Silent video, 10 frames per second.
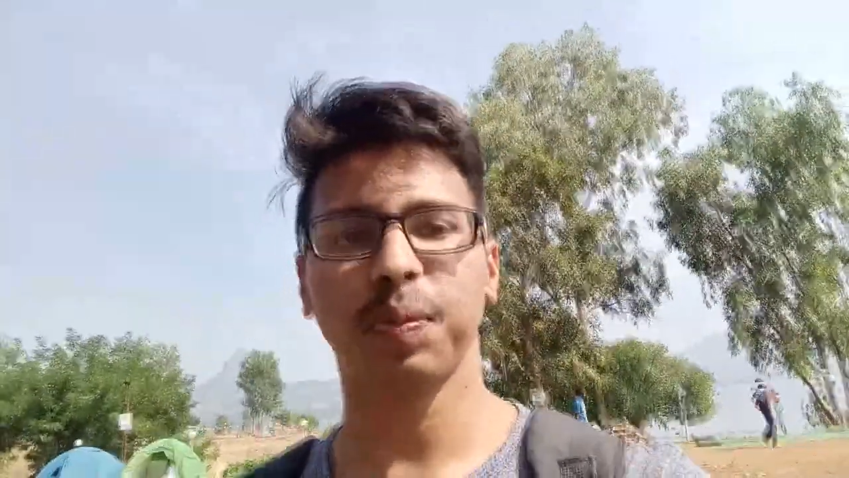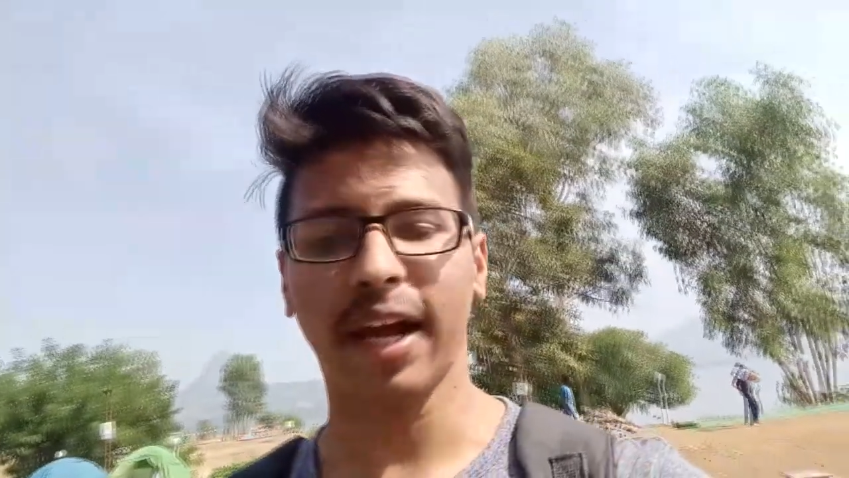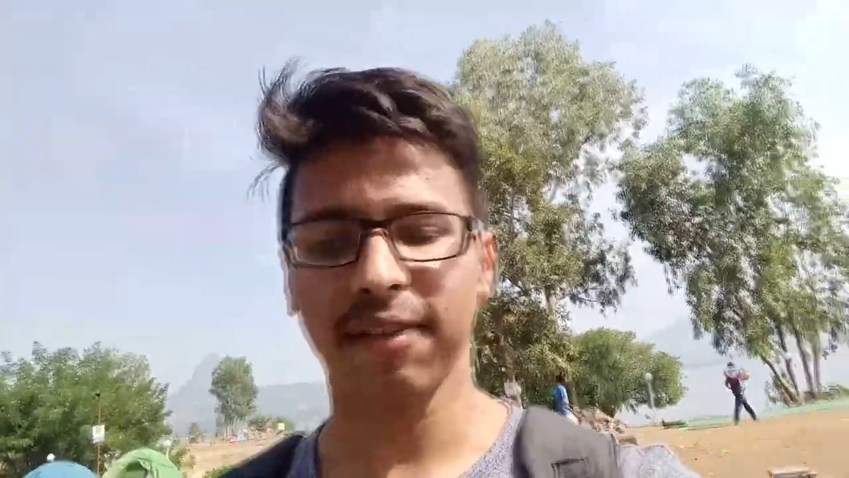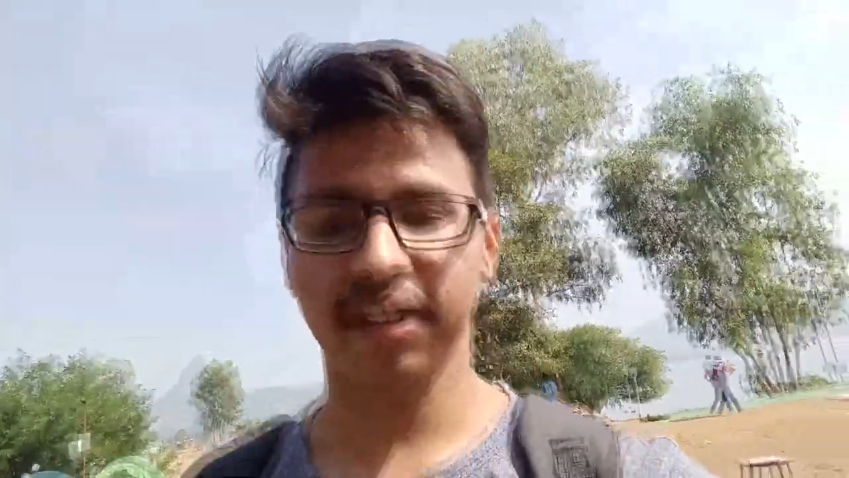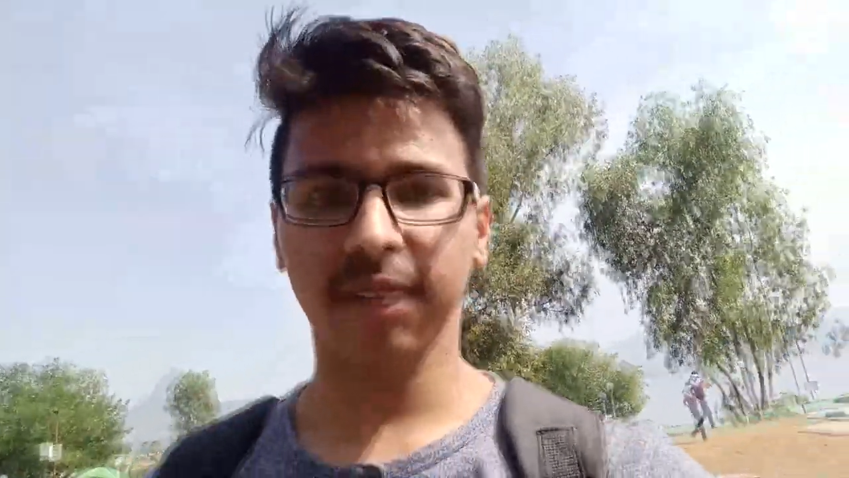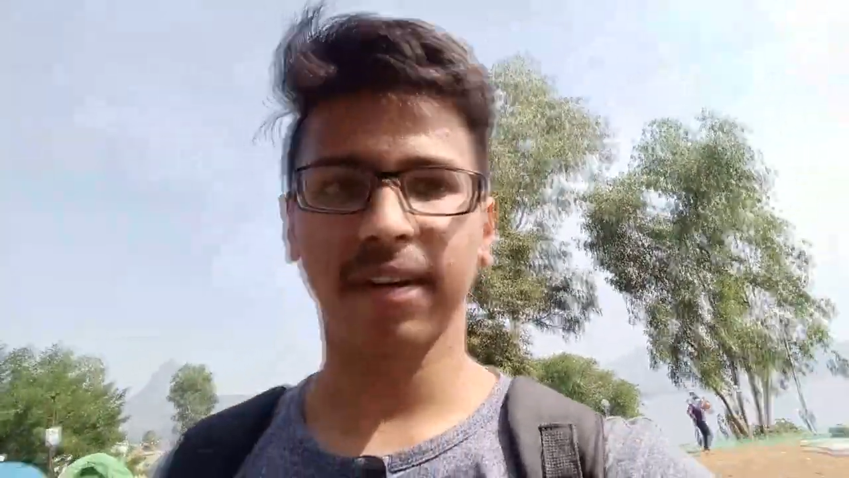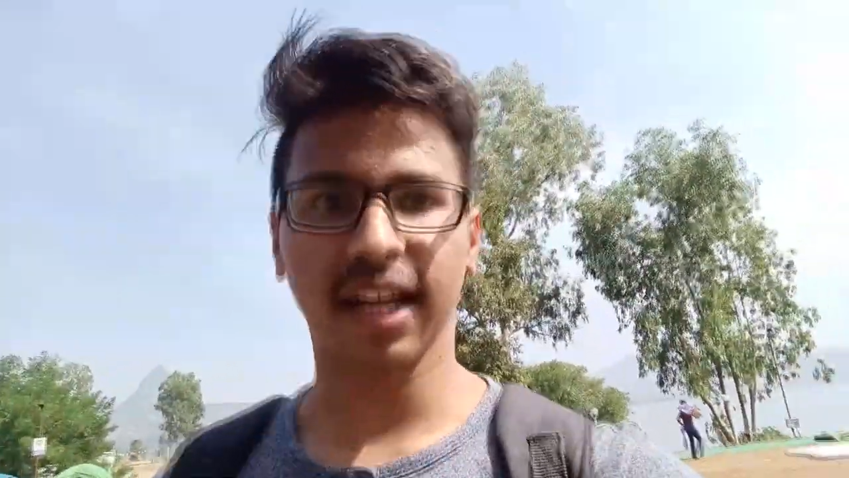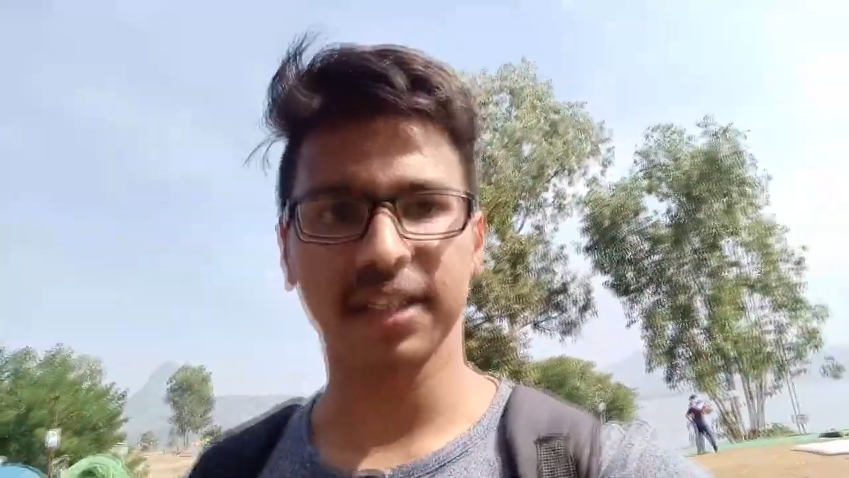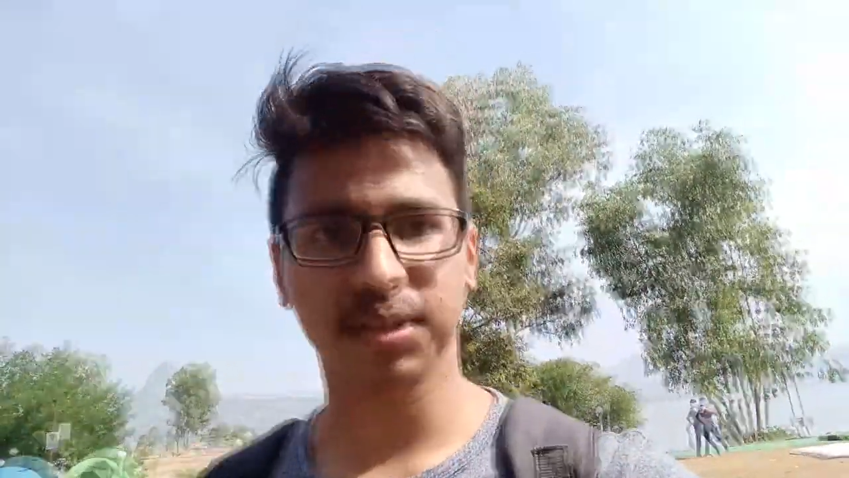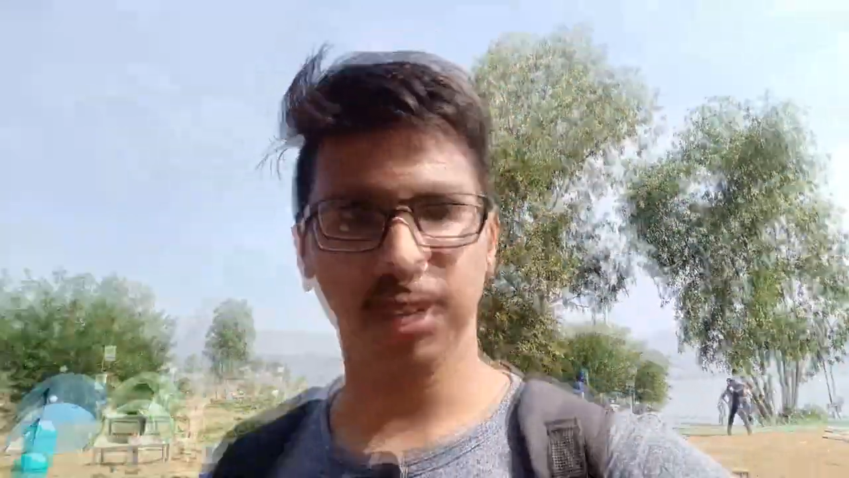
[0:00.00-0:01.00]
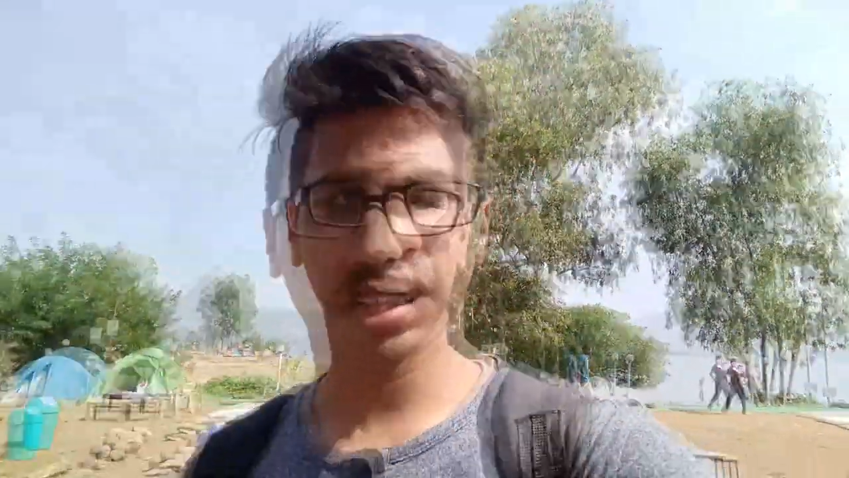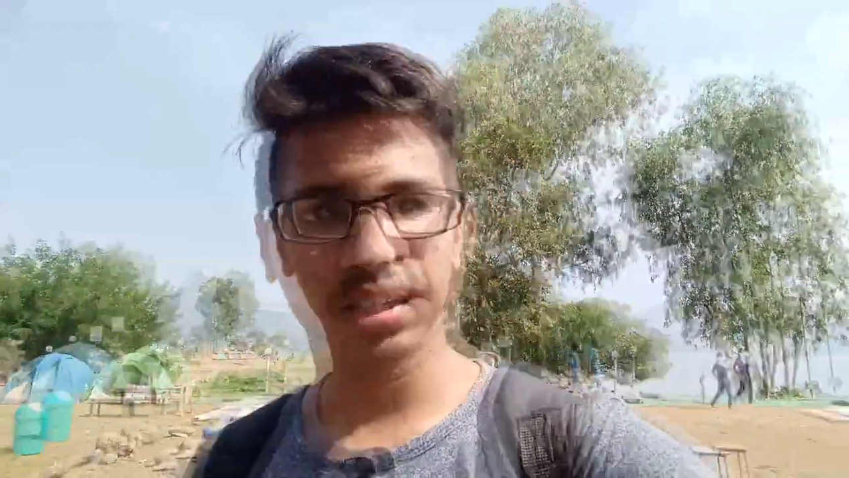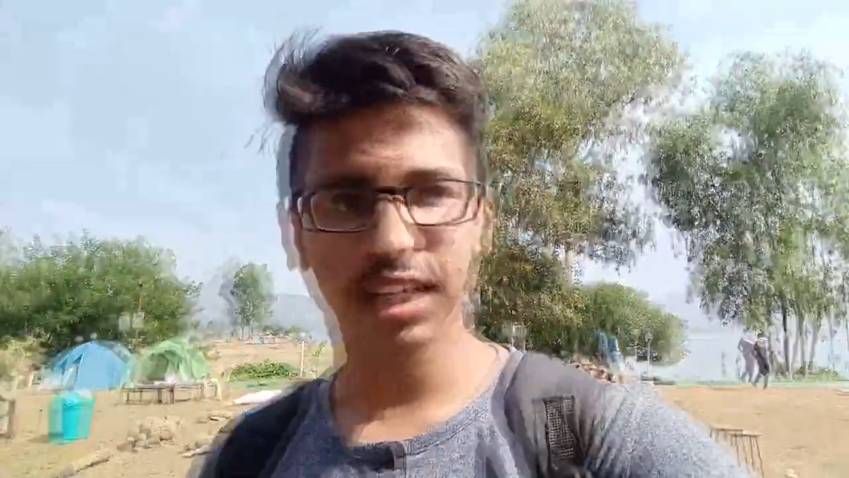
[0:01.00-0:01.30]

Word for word: प्लान वगैरह बनाते तो एक